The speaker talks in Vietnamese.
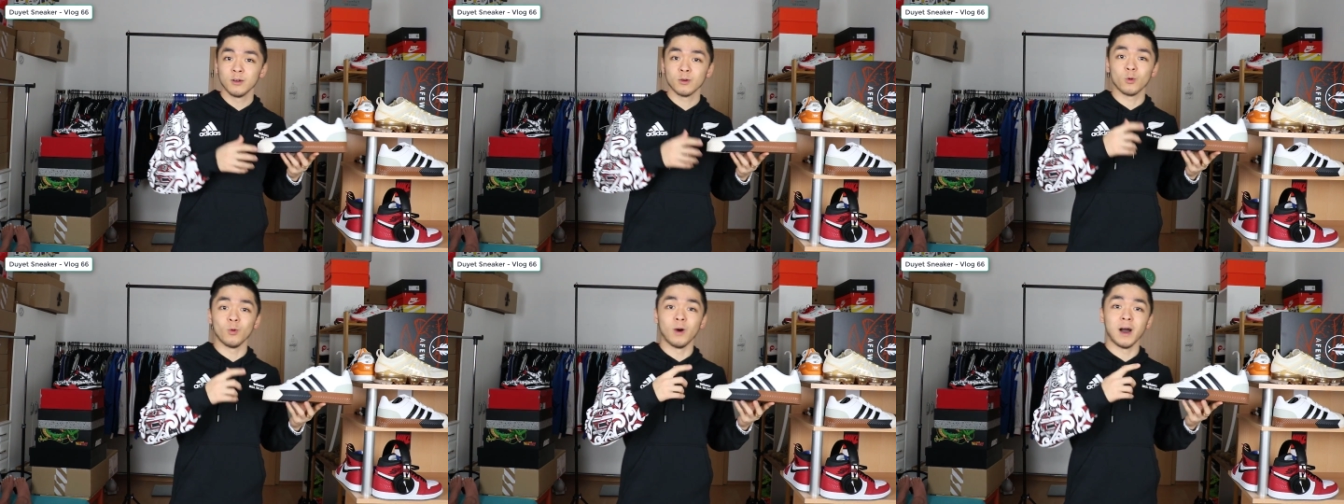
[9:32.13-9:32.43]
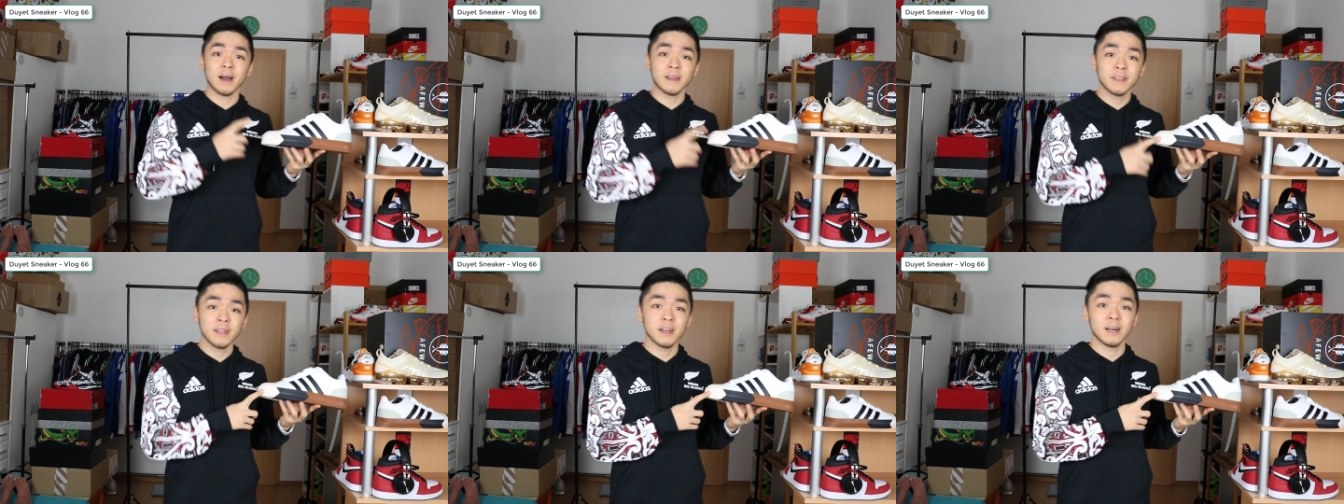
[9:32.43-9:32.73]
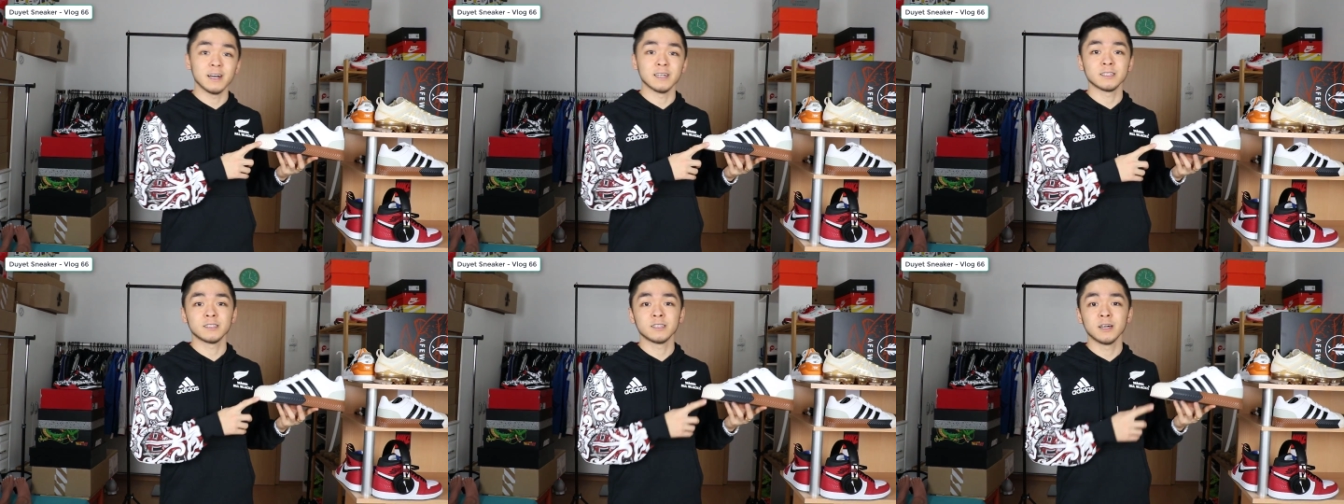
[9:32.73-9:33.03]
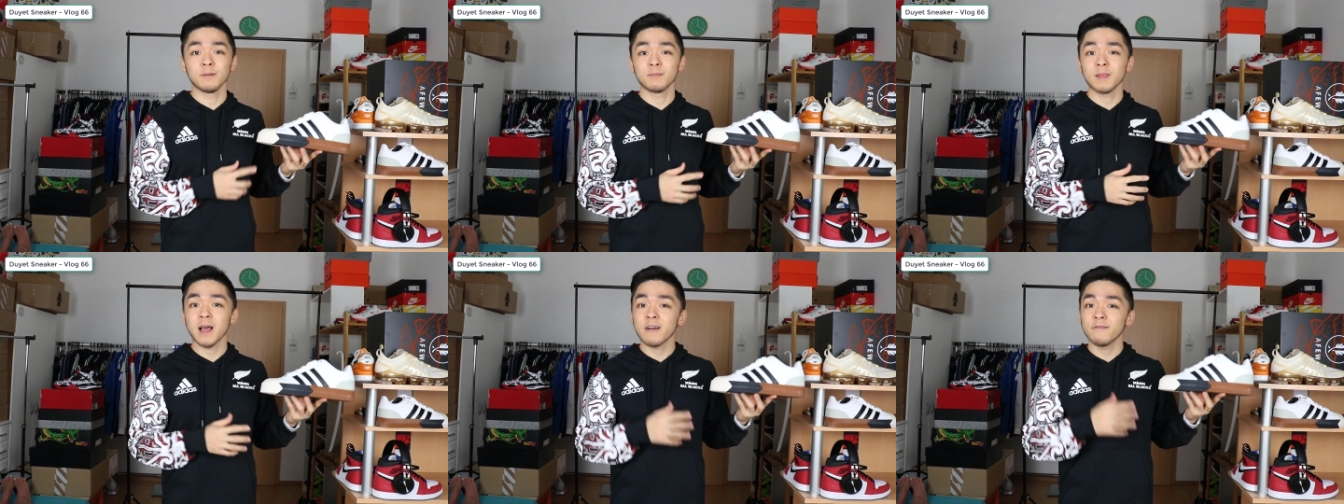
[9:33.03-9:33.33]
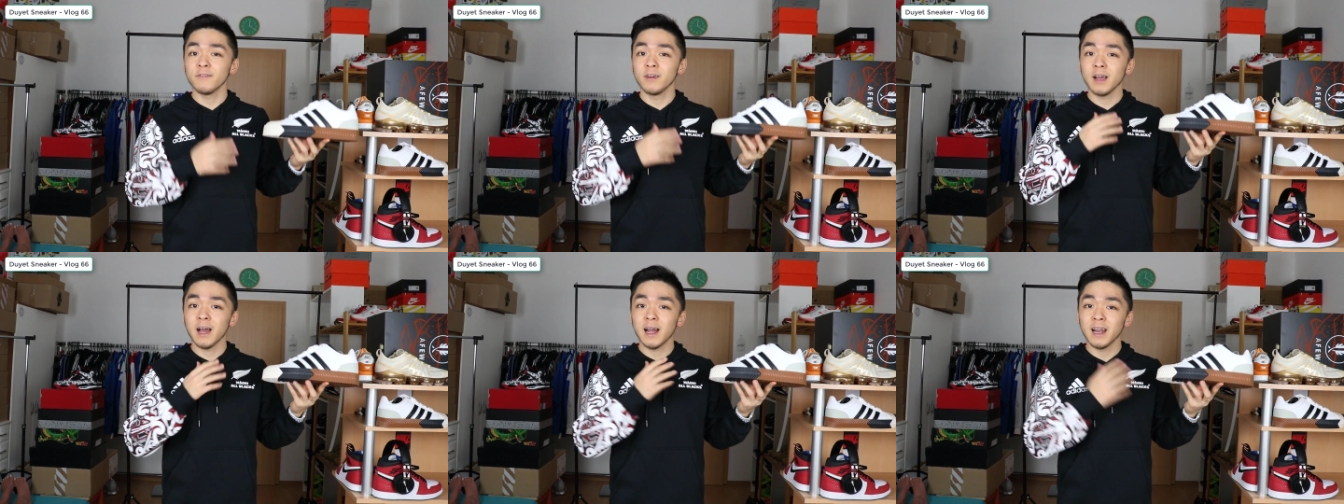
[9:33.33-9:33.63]
của Adidas hợp tác
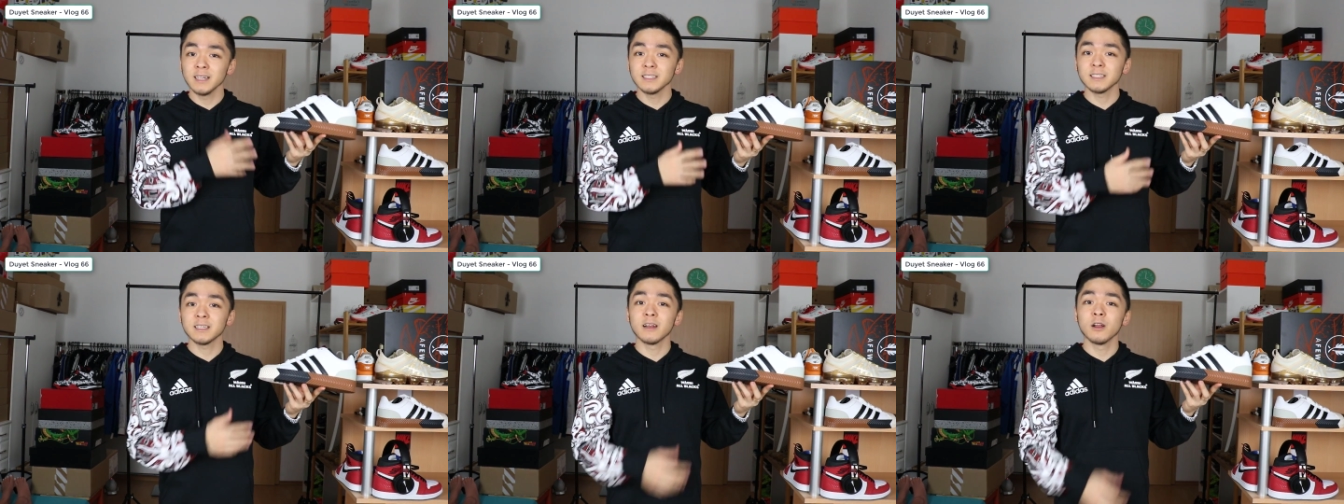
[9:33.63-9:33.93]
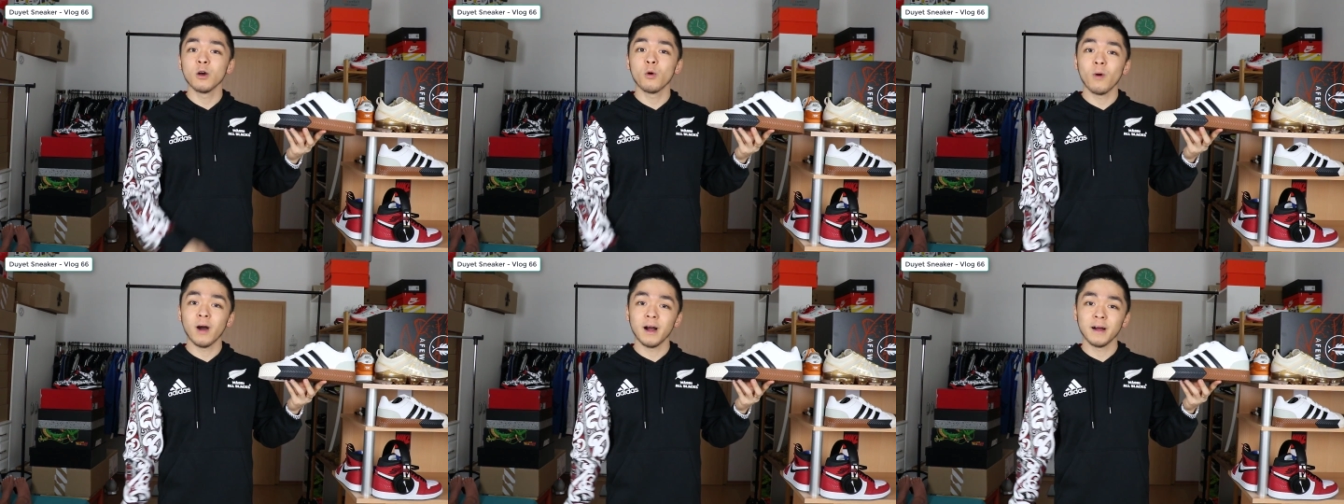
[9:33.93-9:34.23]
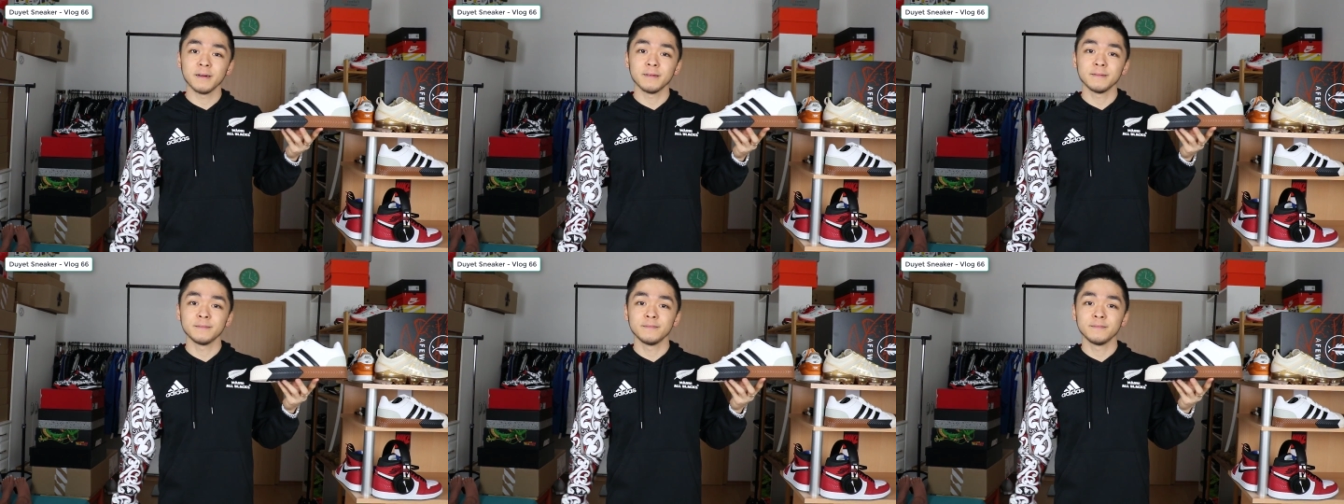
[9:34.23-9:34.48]
với Alexander Wang